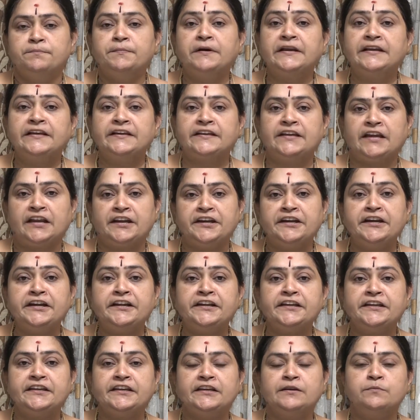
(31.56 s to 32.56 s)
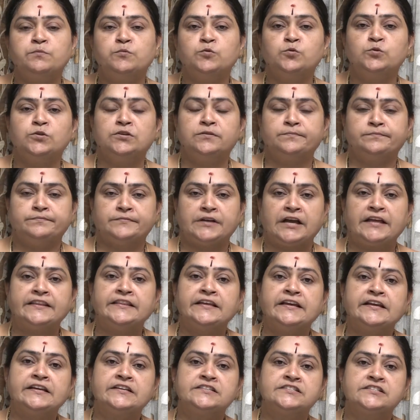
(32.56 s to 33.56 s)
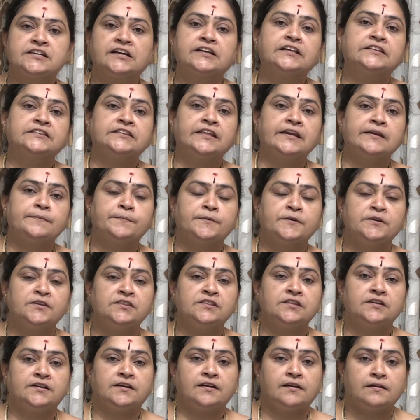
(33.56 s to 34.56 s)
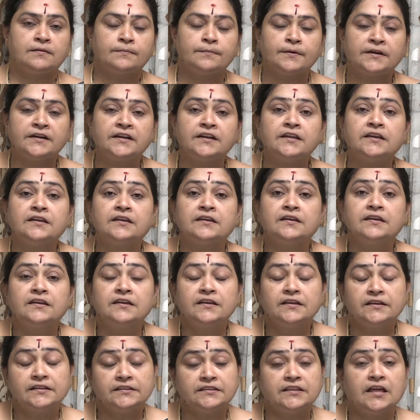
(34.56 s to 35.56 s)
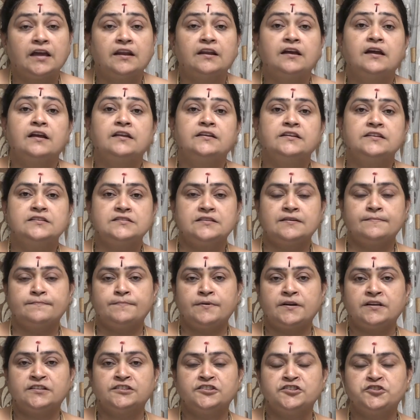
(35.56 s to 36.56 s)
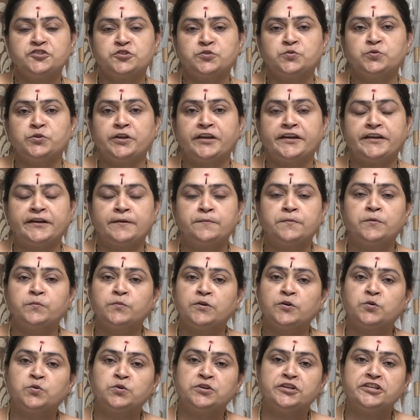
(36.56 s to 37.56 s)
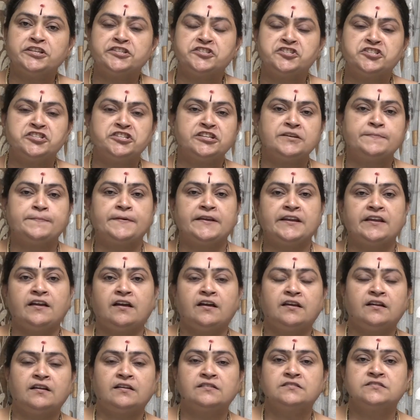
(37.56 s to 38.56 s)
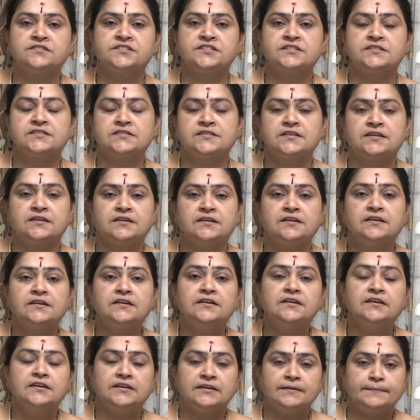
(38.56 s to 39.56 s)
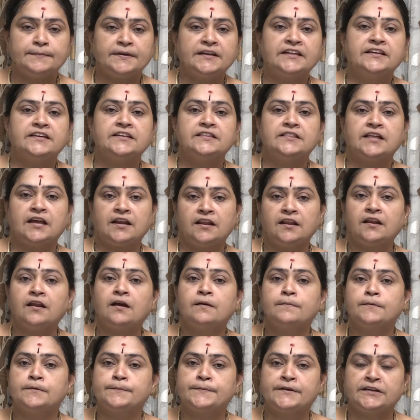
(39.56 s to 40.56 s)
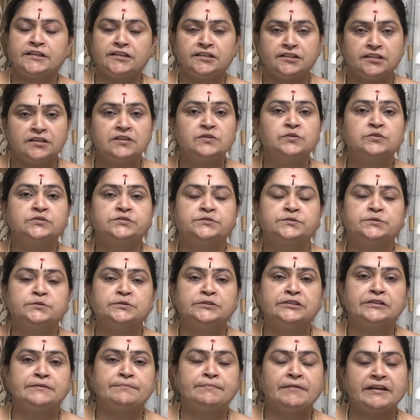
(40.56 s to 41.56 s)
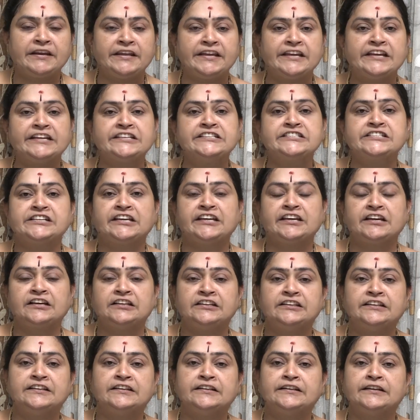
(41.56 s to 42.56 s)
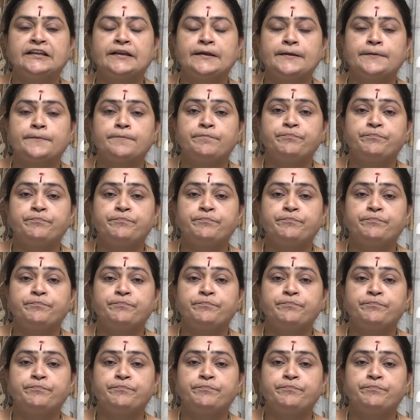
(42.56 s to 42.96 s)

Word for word: మనకి అన్నిటికీ మూలం అదే జగత్ అయిపోయింది కాబట్టి ధనాన్ని సంపాదించుకునే క్రమంలో కొన్ని చిన్న పరిహారాలు చేస్తే మనకి ధనలాభం అనేది వస్తుంది మరి ఏం చేయాలి అంటే